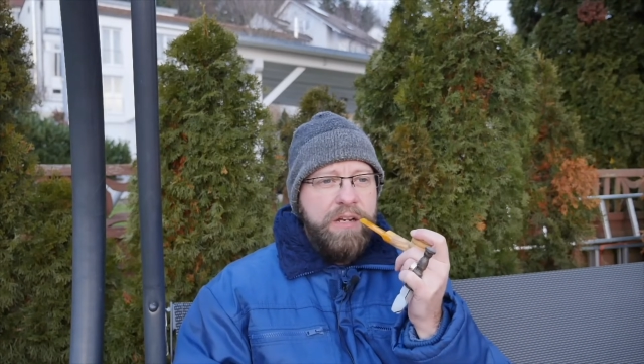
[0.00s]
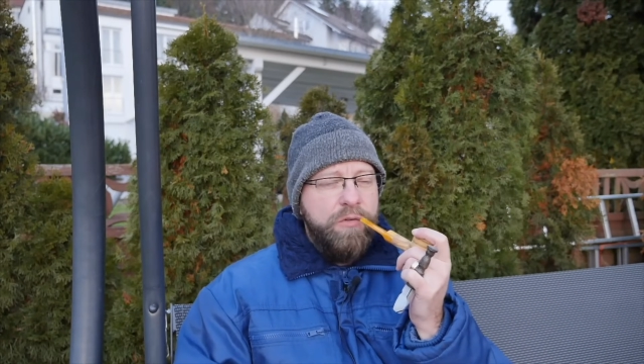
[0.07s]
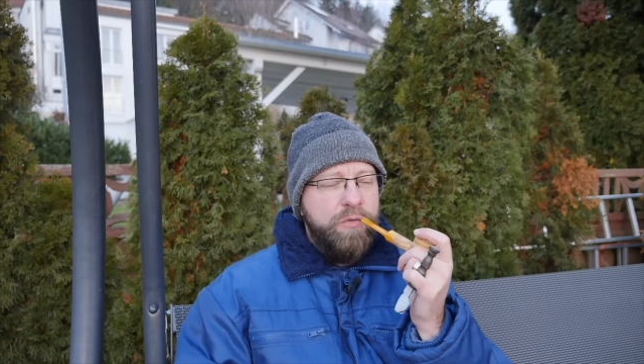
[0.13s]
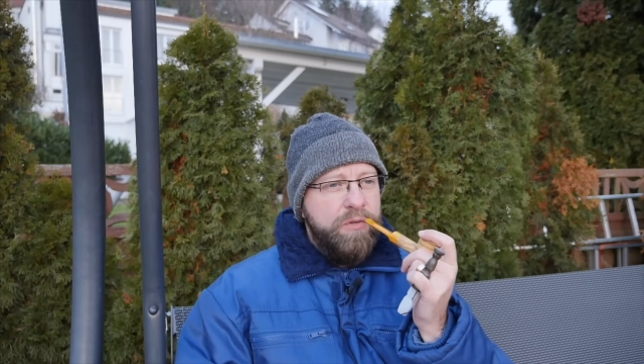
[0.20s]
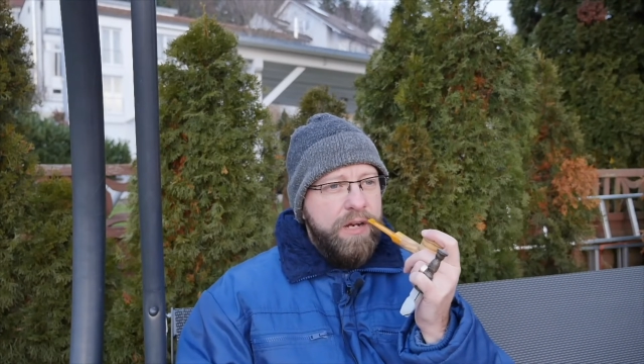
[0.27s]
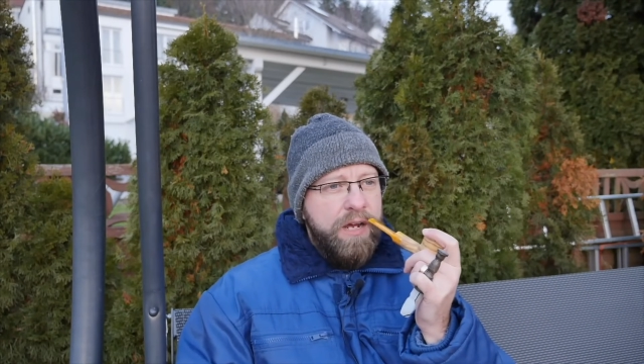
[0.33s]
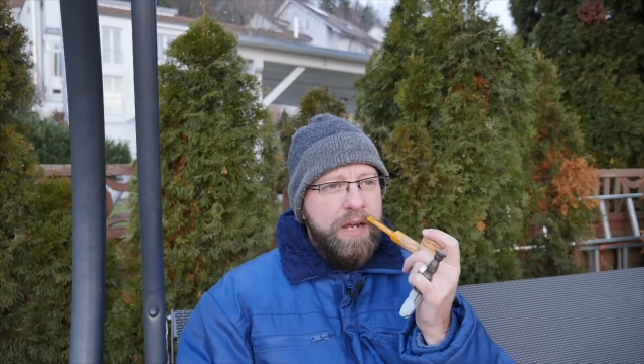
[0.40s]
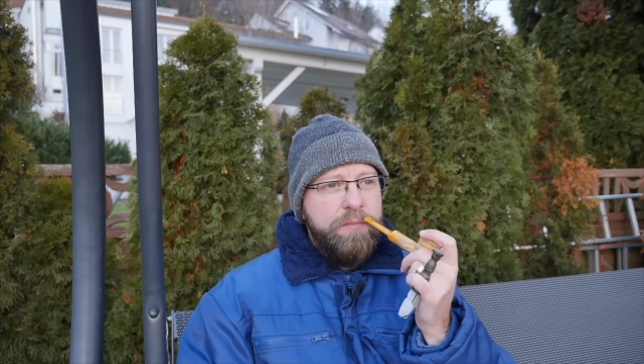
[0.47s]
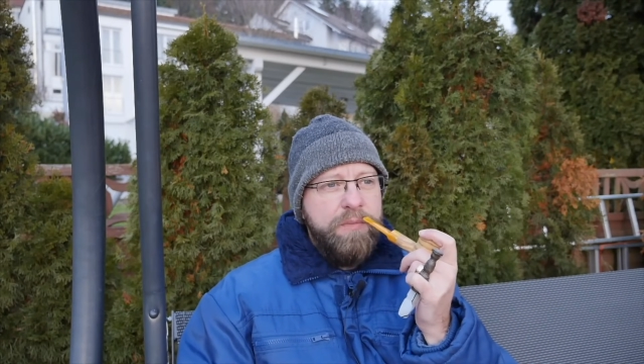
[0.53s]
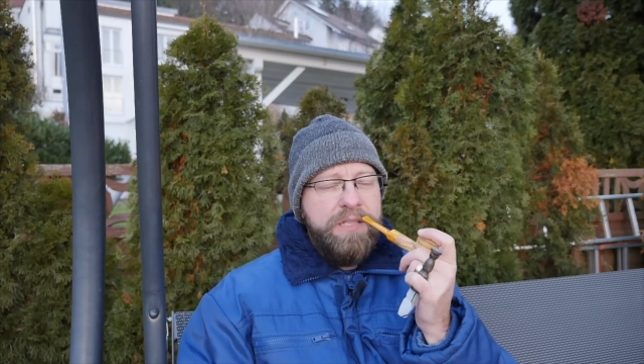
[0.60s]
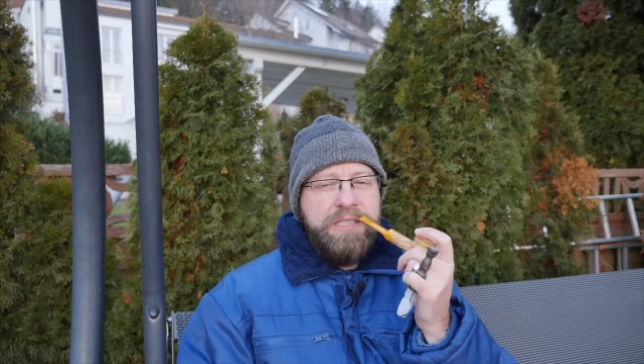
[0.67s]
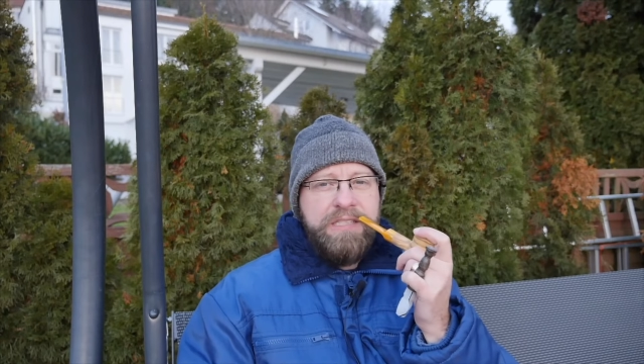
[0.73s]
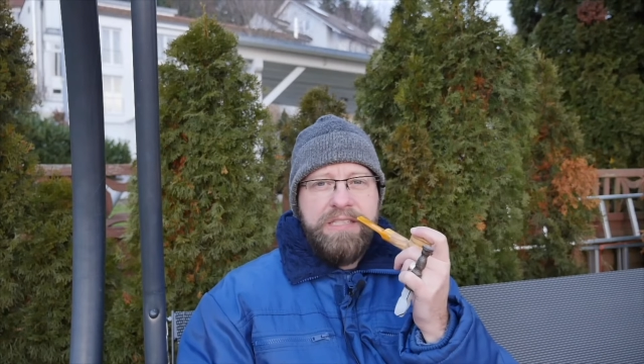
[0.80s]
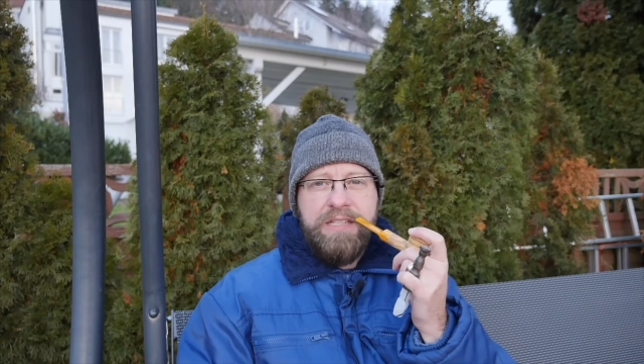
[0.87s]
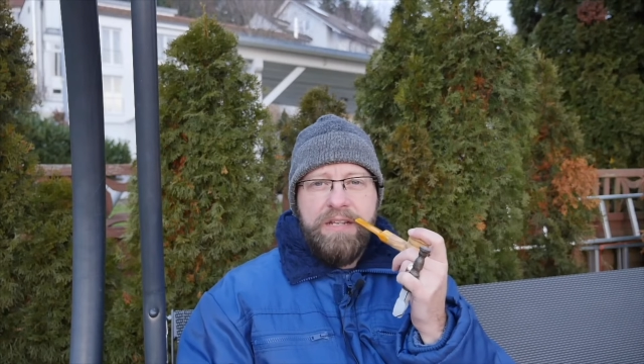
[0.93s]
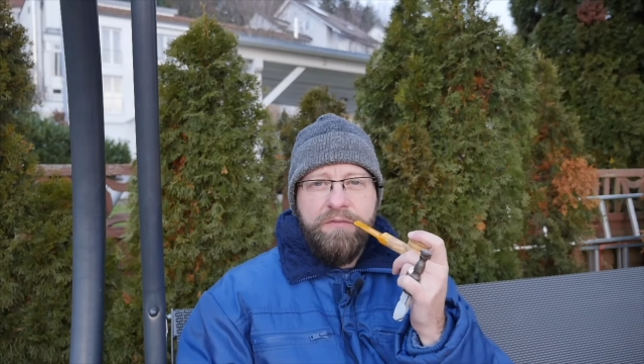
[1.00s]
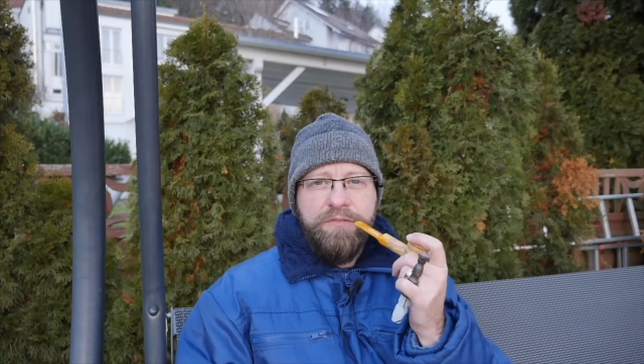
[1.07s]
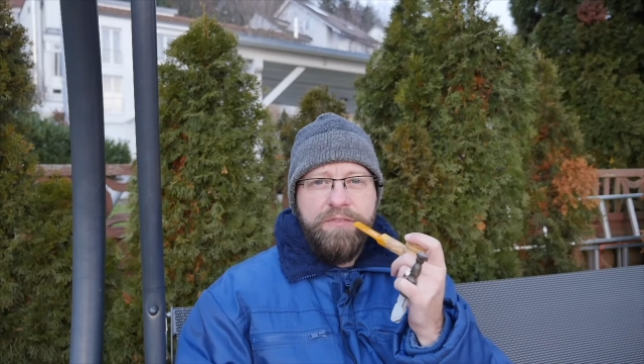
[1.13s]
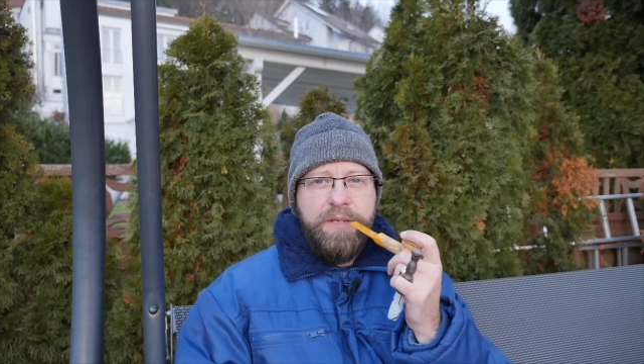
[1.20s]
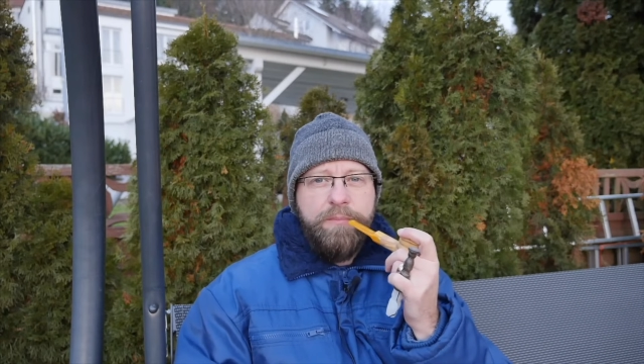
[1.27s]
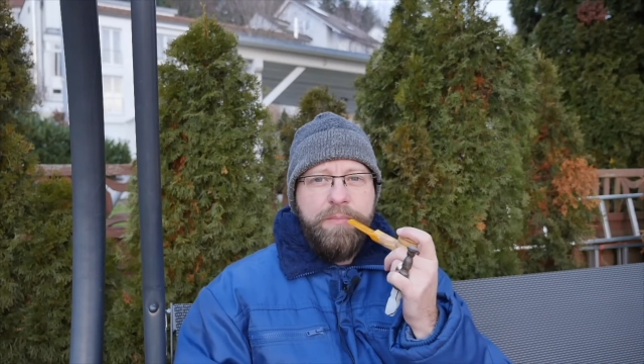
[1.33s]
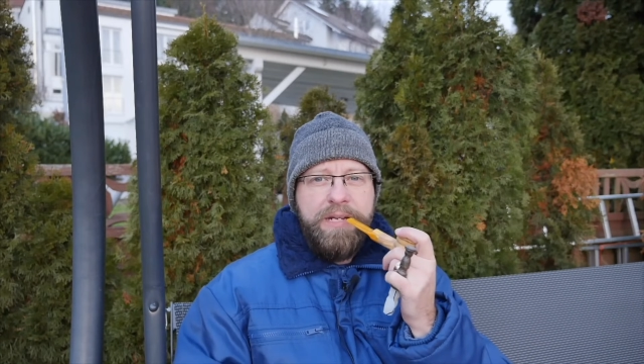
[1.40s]
unheimlich
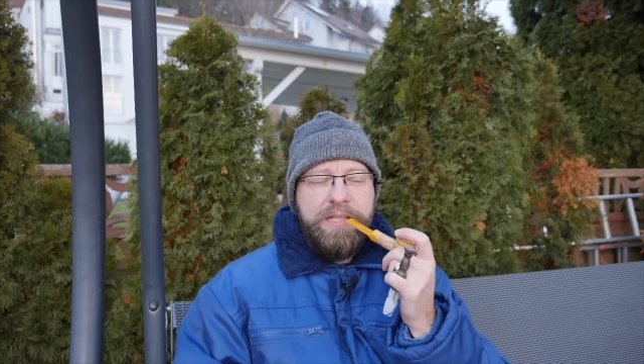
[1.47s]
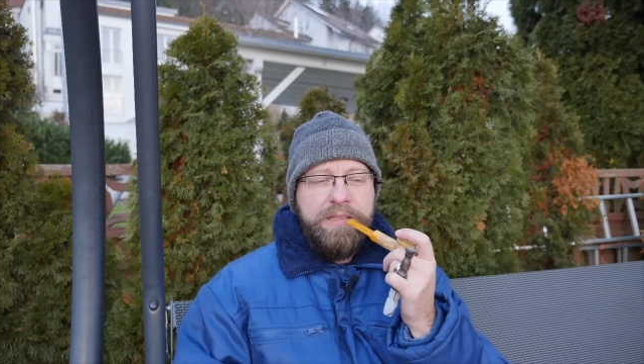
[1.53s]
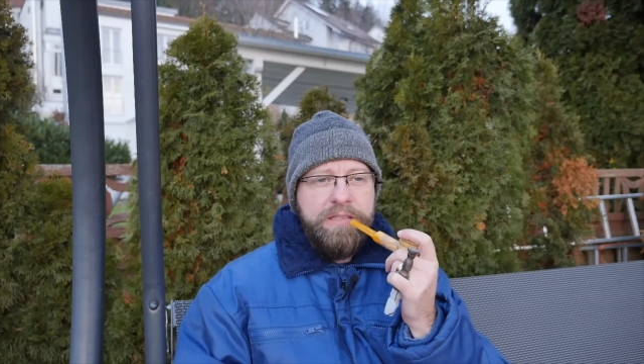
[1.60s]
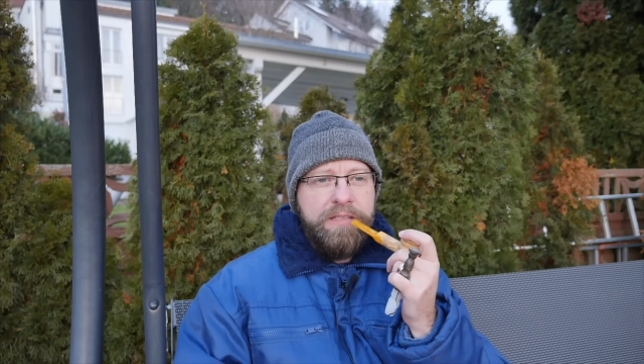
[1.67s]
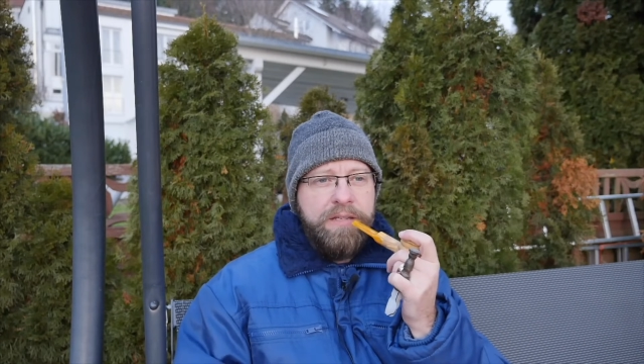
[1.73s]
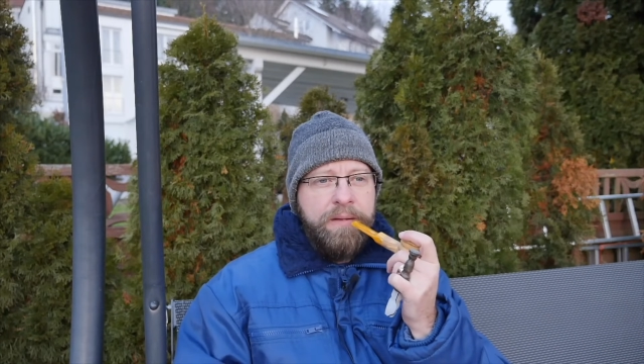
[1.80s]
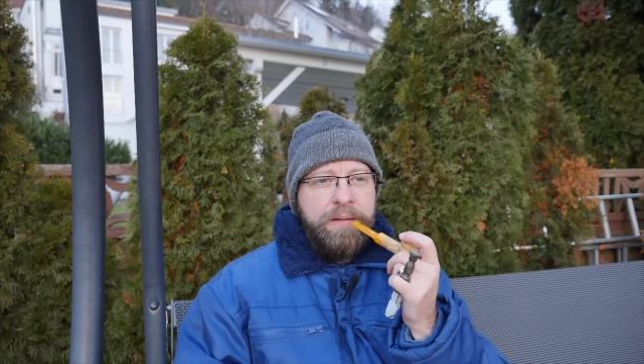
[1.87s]
sanfter Blend.